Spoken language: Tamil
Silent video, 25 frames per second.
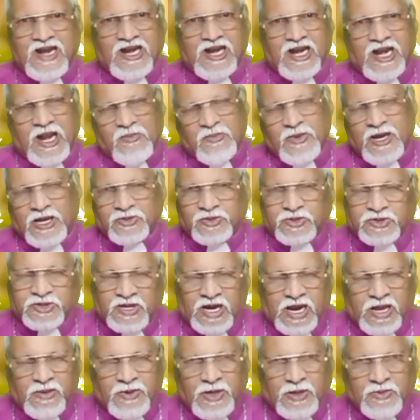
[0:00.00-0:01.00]
நம்ம
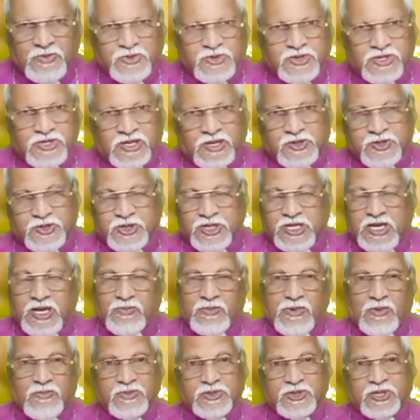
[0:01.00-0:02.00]
அத்தனை பேரும்
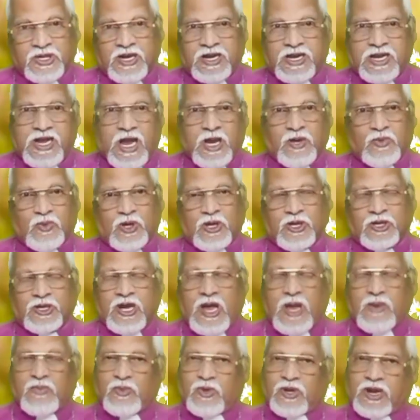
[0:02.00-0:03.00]
ஜெபம் சரியாய்
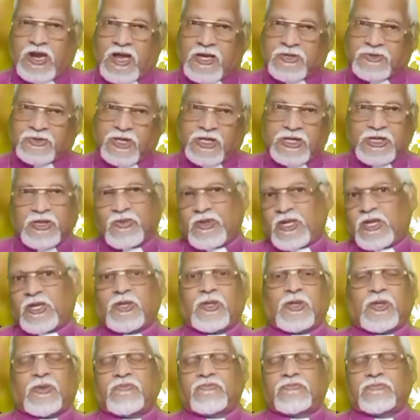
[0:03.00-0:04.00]
ஒழுங்காய் முறையாய் செய்து
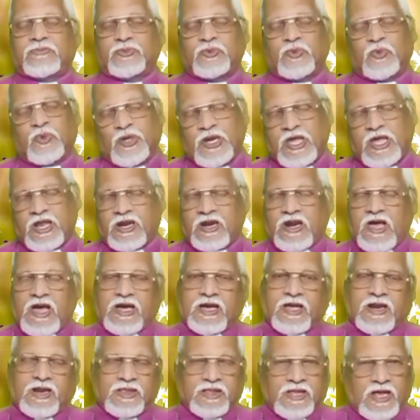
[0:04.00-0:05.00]
வருகிறோம்
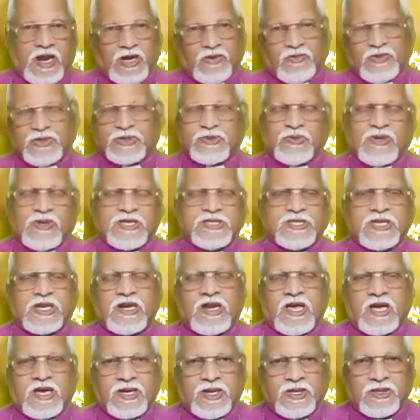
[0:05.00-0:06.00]
ஊழியர்களாக இருந்தாலும்
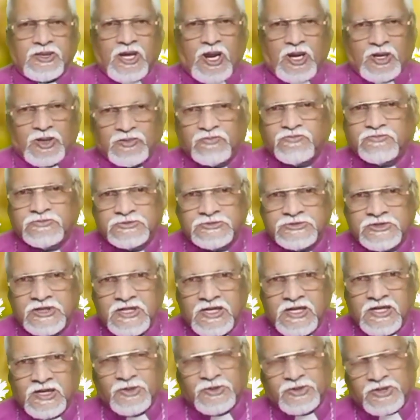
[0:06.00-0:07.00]
விசுவாசிகளாக இருந்தாலும்
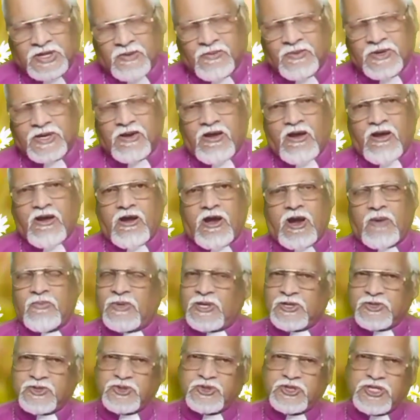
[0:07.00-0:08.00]

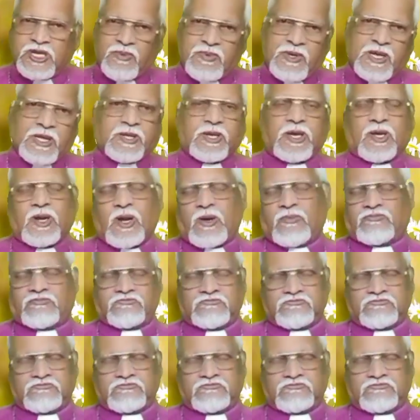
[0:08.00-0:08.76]
தவறாமல் ஜெபிக்கிறோம்